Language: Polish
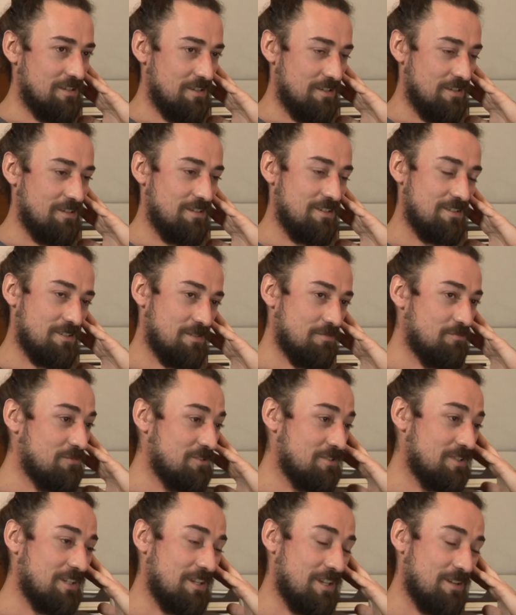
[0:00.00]
ja nie jestem
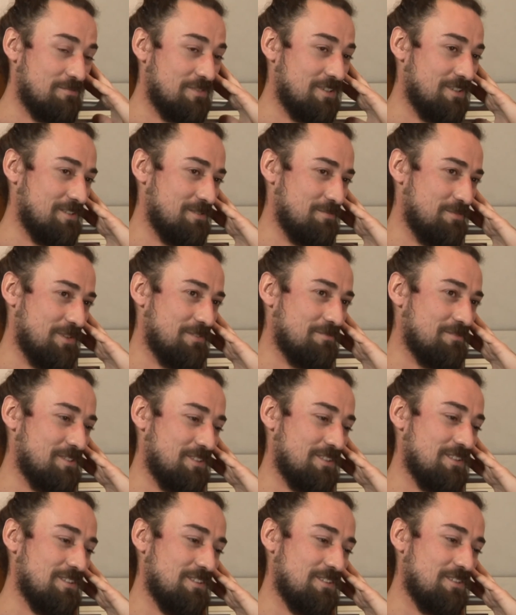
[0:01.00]
muzykiem tak
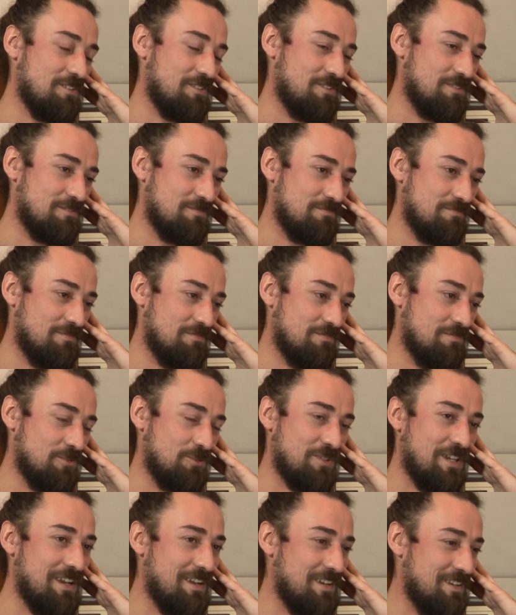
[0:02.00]
naprawdę, tylko
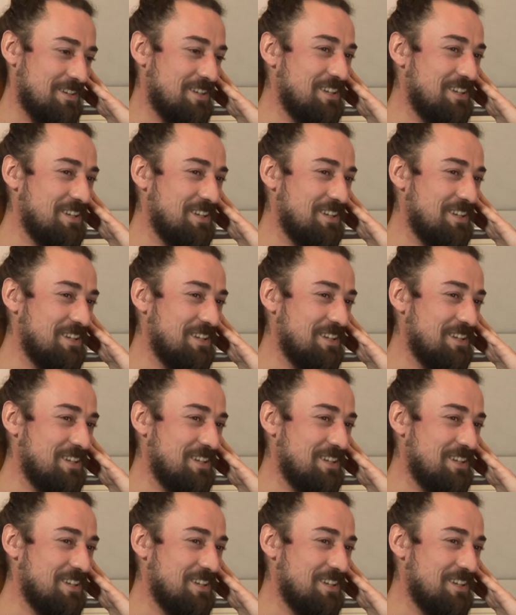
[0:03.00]
udaję.